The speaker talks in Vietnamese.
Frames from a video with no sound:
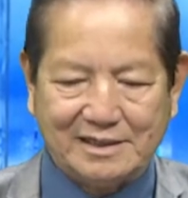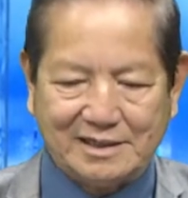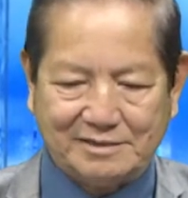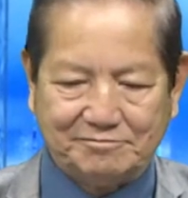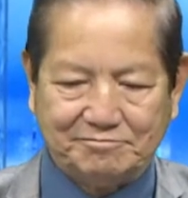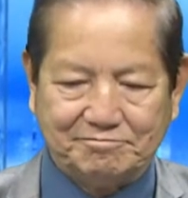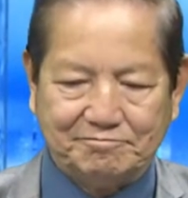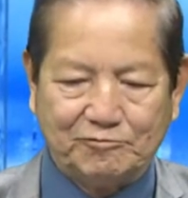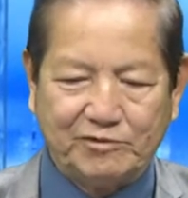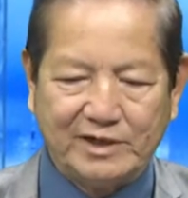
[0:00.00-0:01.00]
Thì
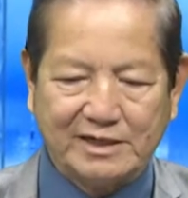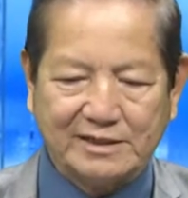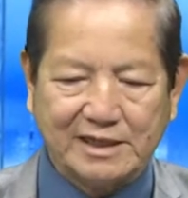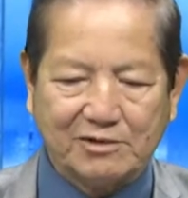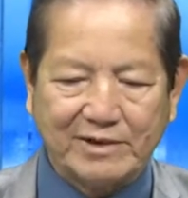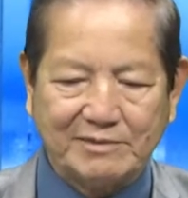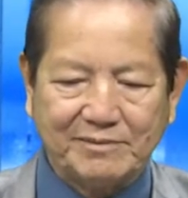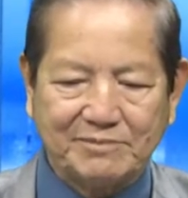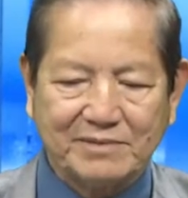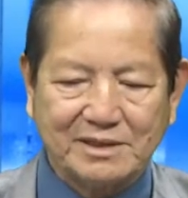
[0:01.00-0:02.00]
quý vị có thể quen
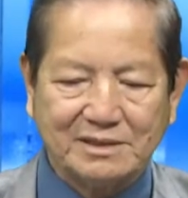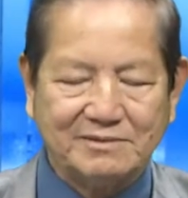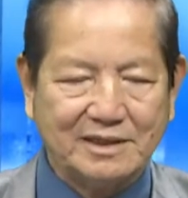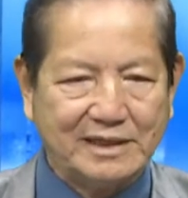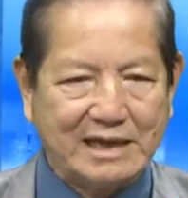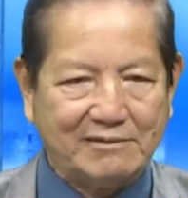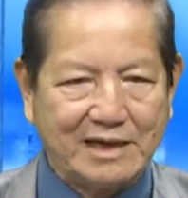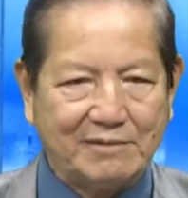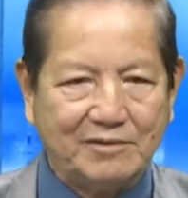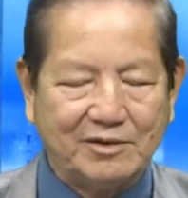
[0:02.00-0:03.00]
biết bất cứ một người nào
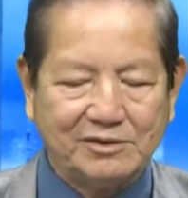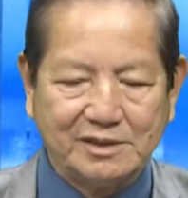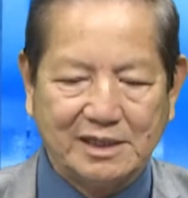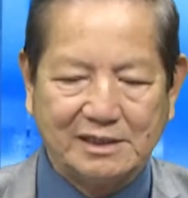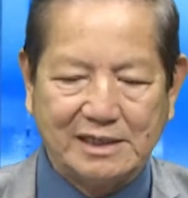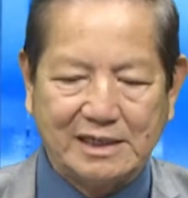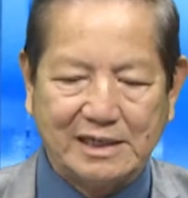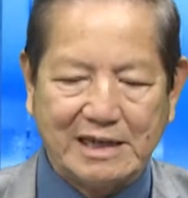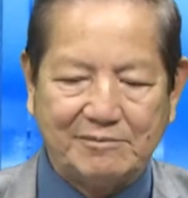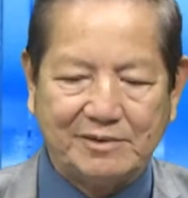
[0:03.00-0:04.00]
làm loan hay là
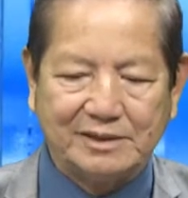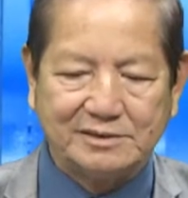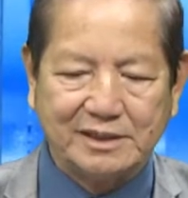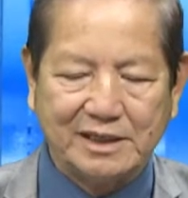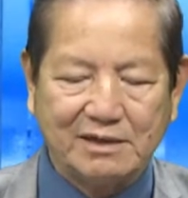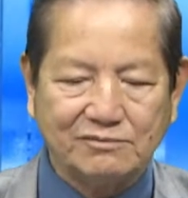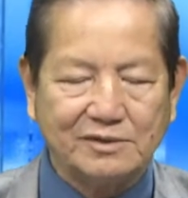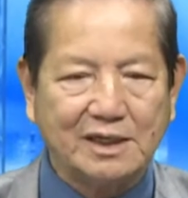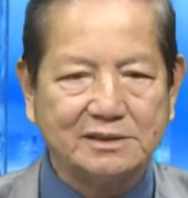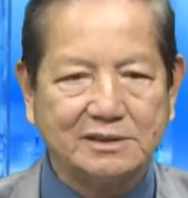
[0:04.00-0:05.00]
làm địa ốc
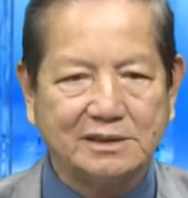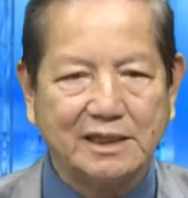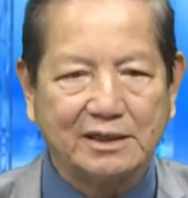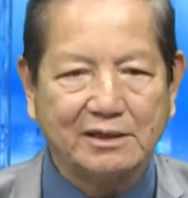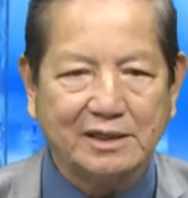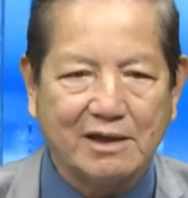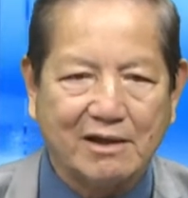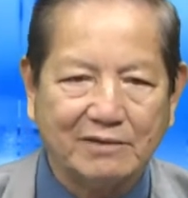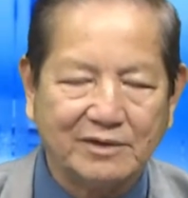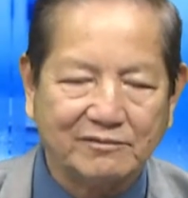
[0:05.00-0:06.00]
thì để có thể
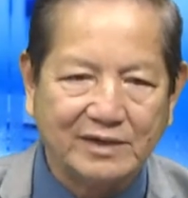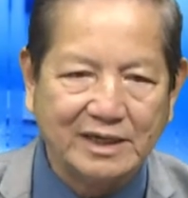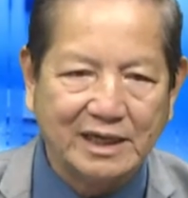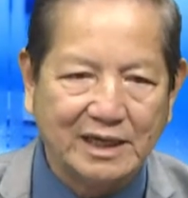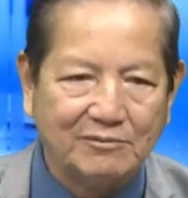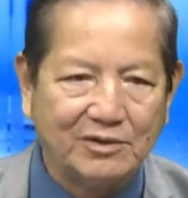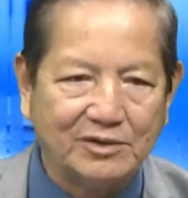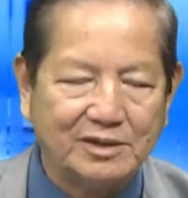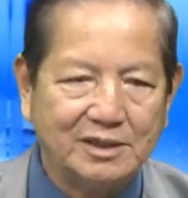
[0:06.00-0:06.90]
hỏi về vấn đề làm loan